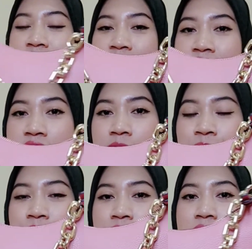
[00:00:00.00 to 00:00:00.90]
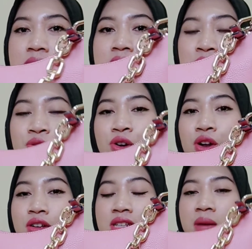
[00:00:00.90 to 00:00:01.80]
Jadi untuk
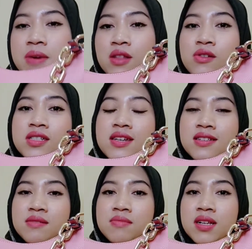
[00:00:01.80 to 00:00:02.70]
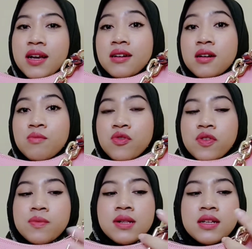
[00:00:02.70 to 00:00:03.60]
long strapnya itu adjustable and
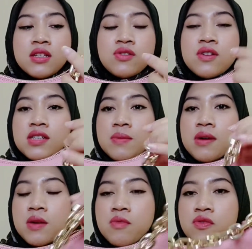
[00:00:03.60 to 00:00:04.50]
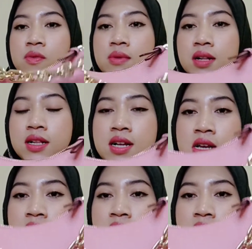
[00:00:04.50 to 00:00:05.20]
removable. Ini juga sama removable.